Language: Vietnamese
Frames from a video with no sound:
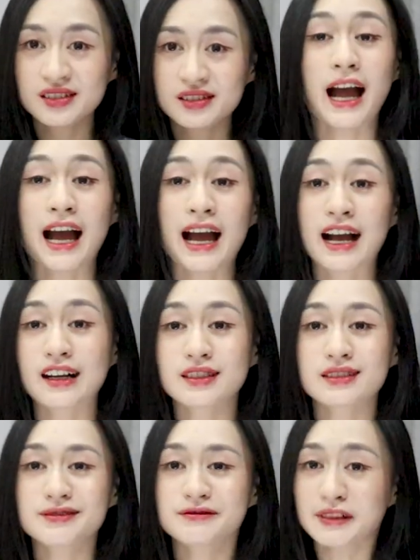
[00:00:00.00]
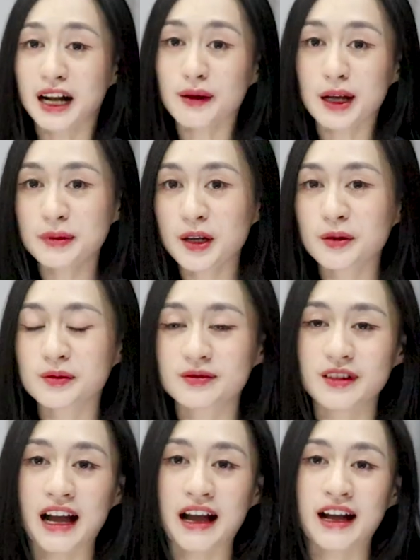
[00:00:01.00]
Và và các bạn biết không,
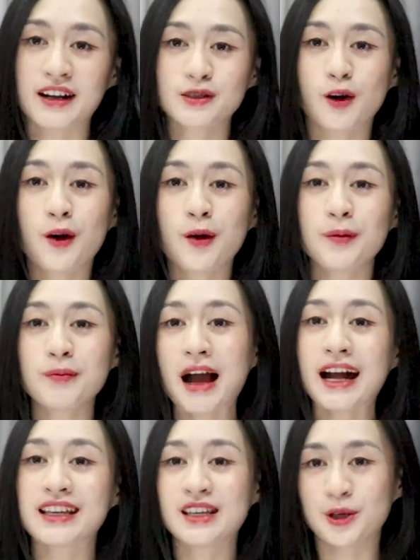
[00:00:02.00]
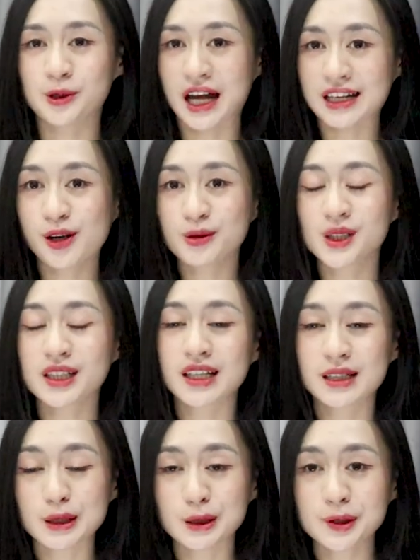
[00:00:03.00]
và có ba kiểu đàn ông trên
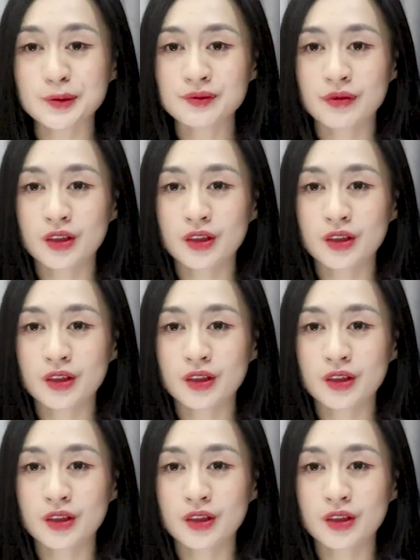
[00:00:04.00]
thế giới.